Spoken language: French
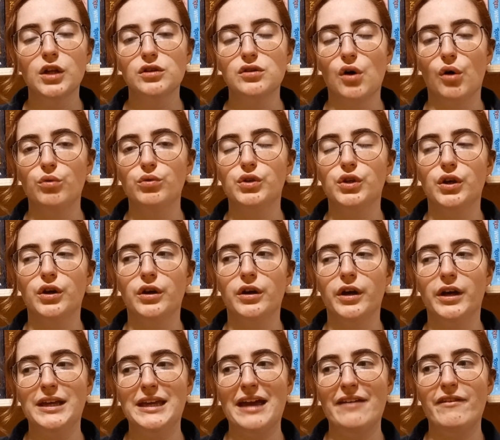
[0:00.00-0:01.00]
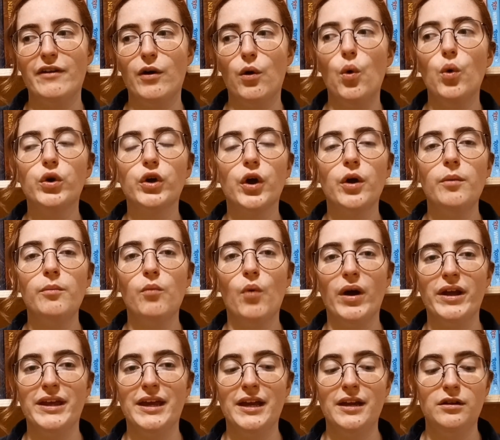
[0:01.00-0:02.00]
Donc, euh, il n'y avait aucun
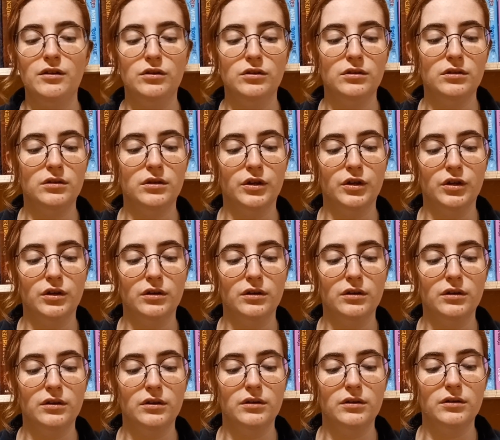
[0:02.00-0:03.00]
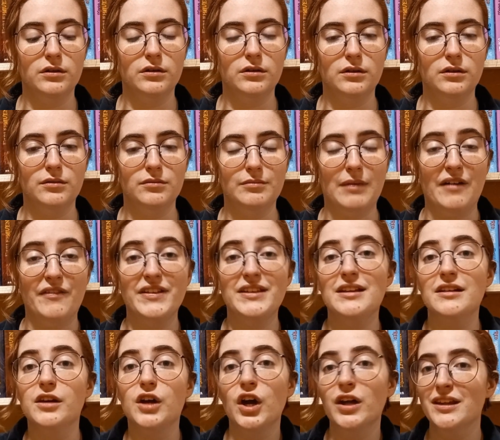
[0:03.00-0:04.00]
moyen, là, euh, en fait,
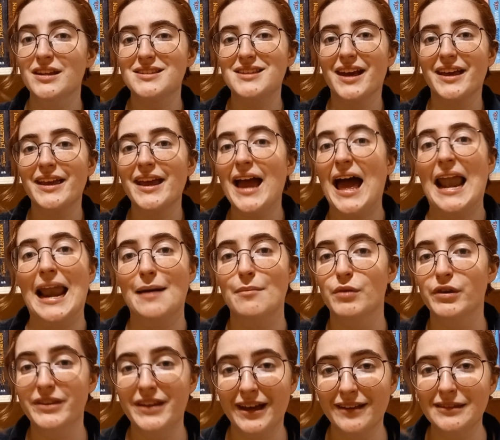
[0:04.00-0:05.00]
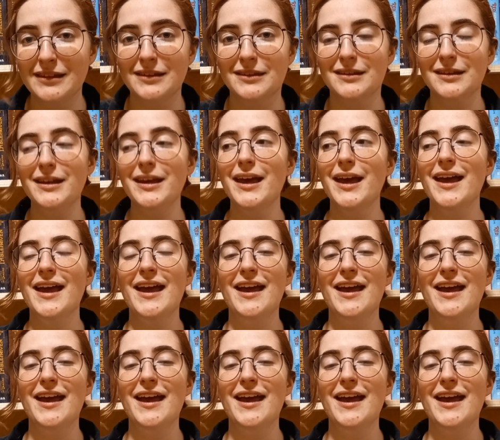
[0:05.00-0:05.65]
ne connaissait rien à la modernité.